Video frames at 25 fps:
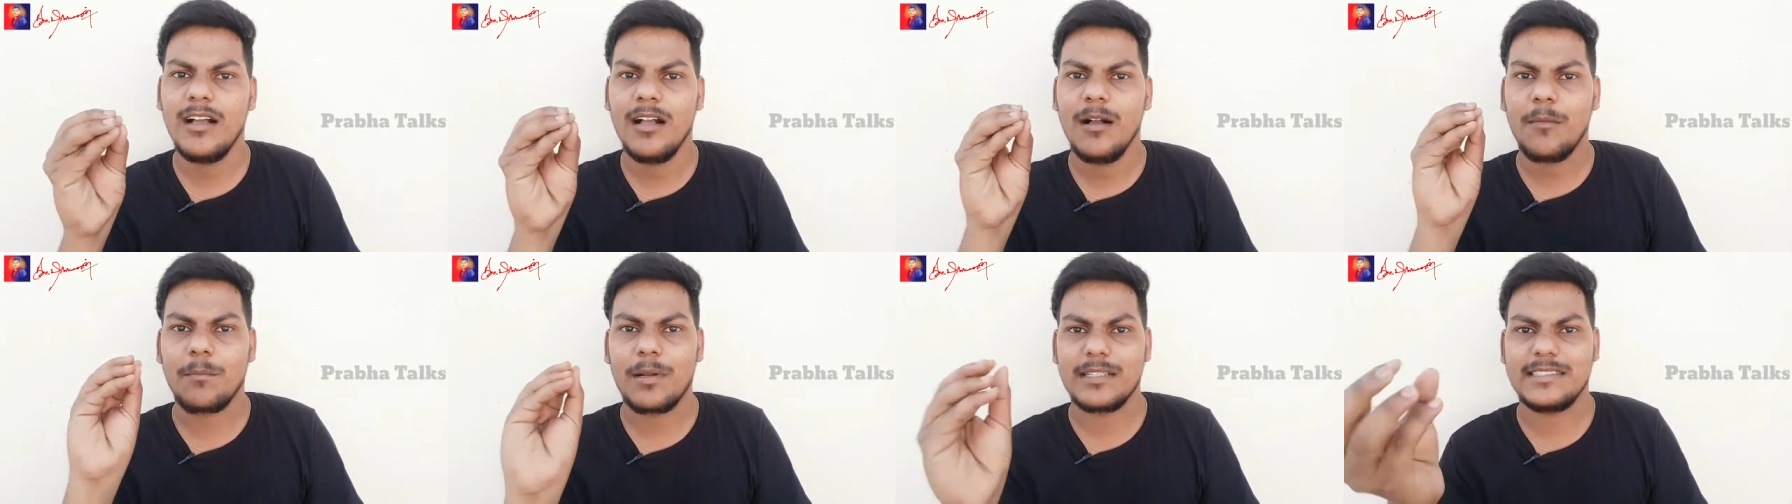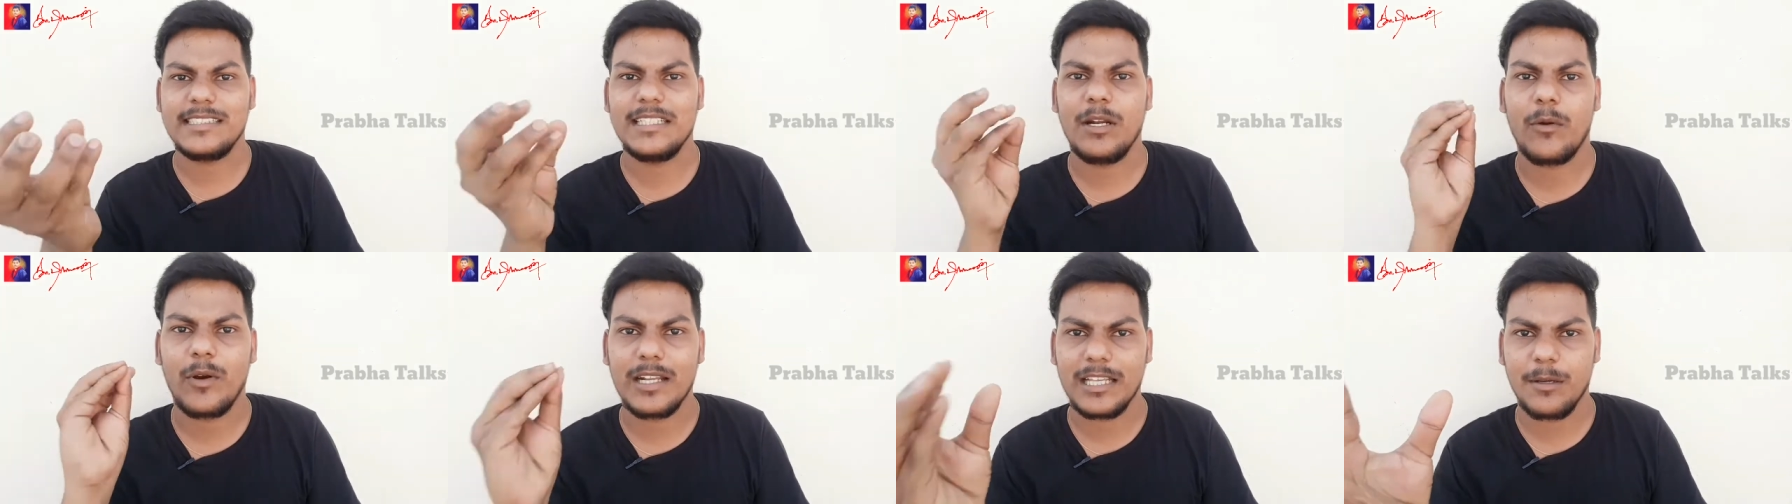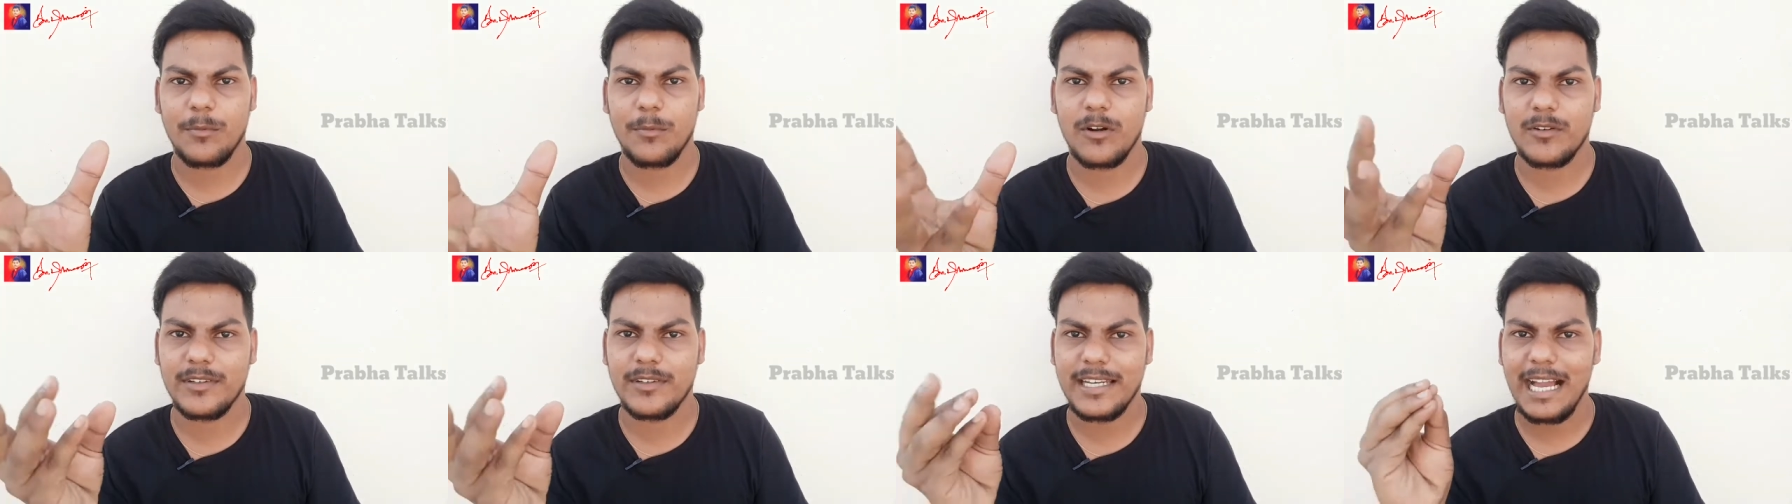பிரச்சனை
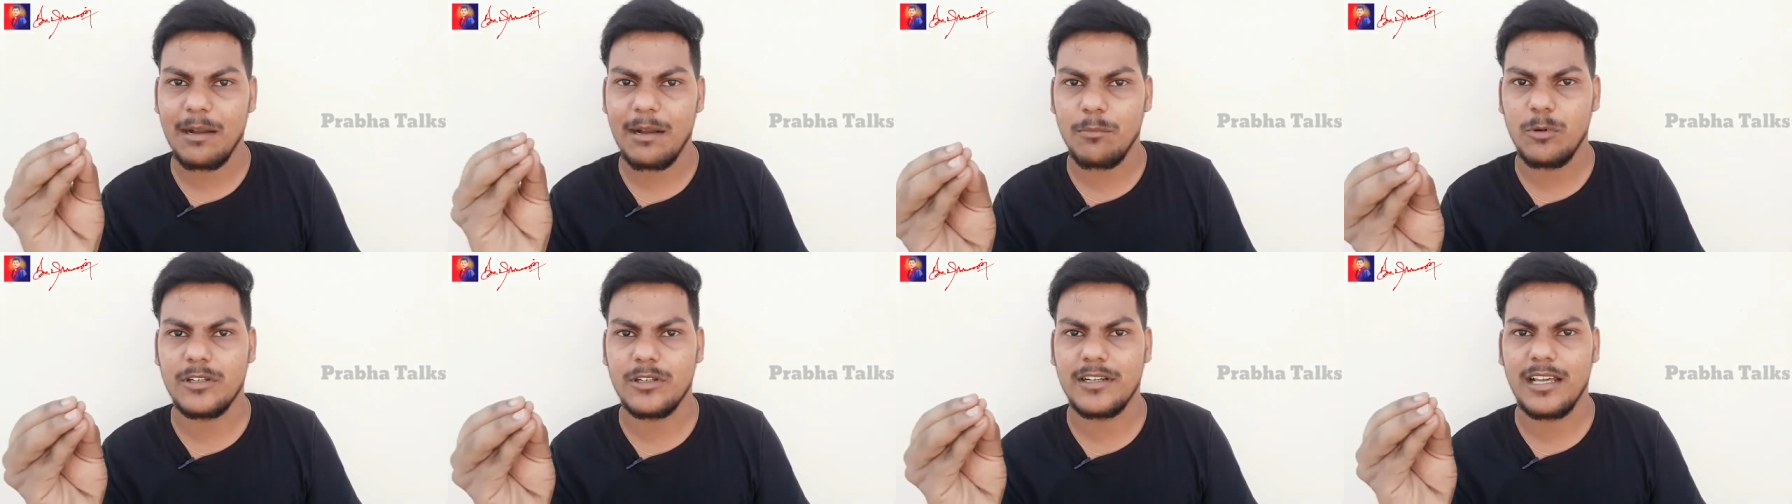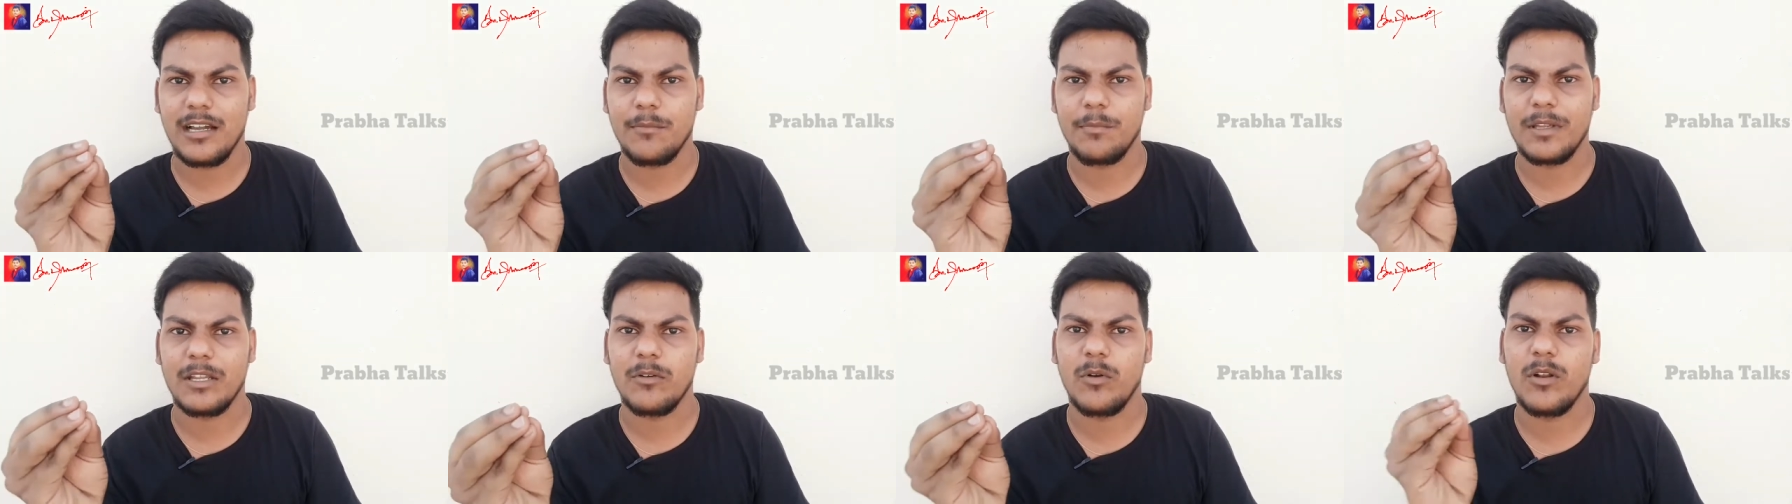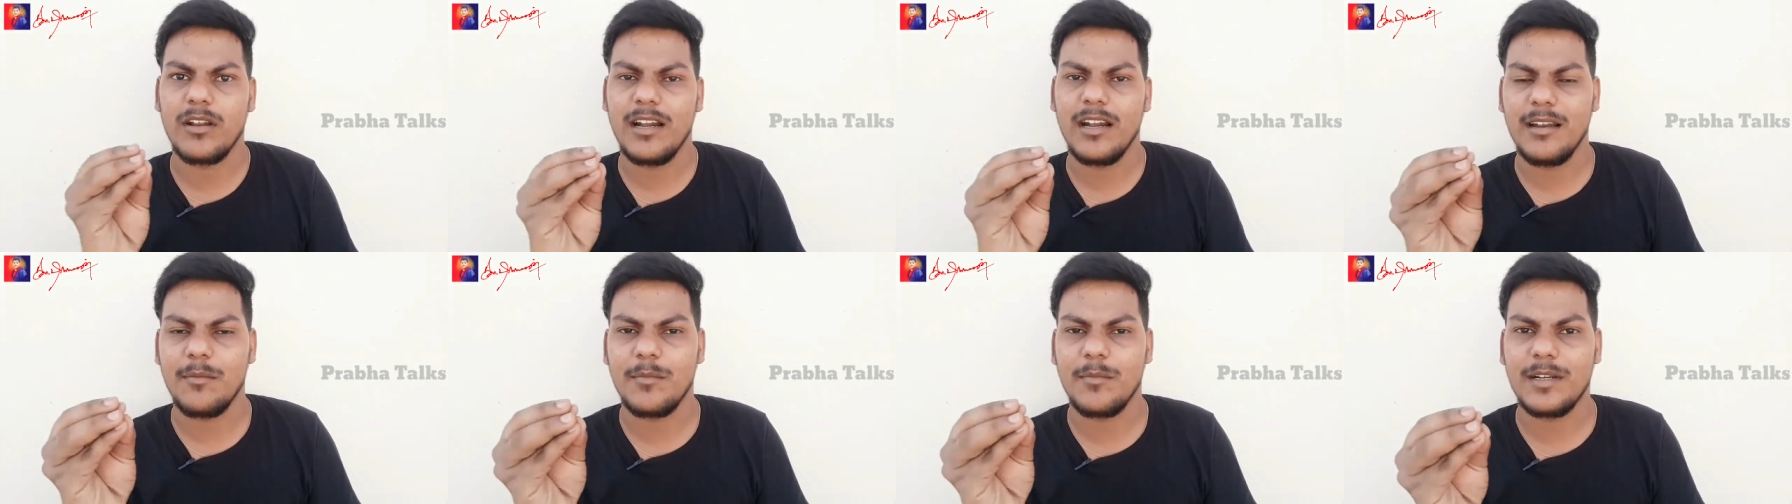உடைக்க போகிறோம் டேபு டாபிக்
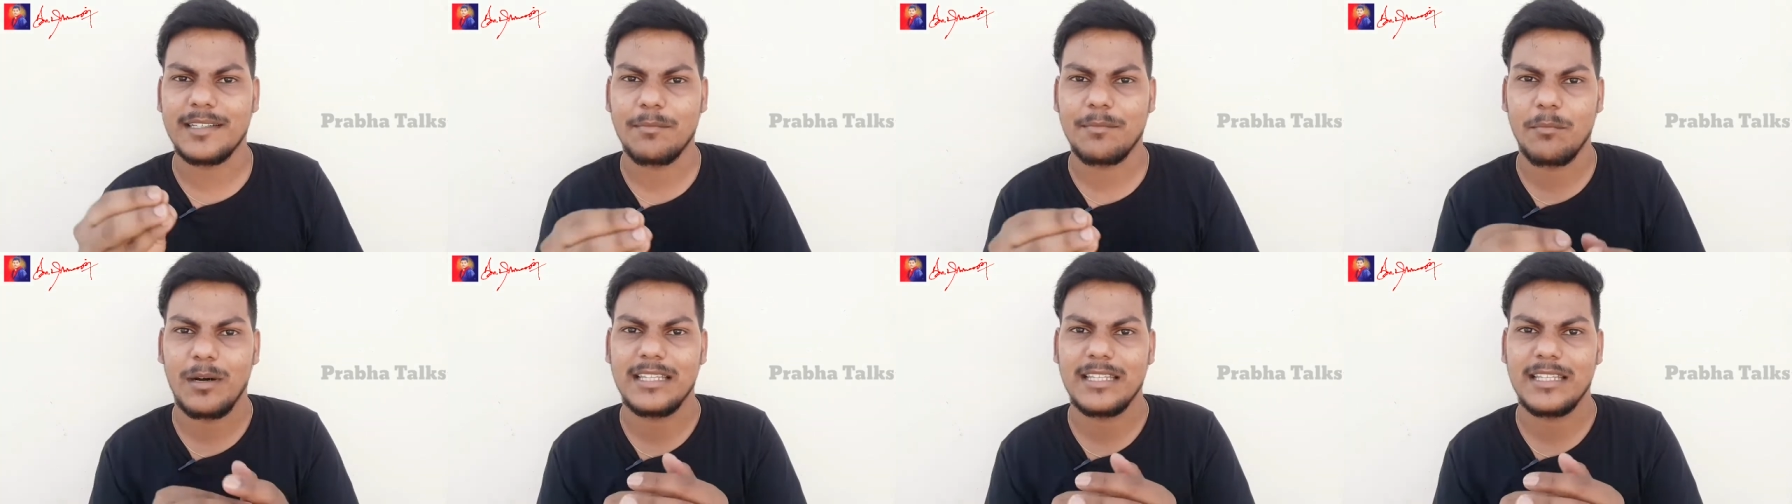இவ்வளோ நம்ம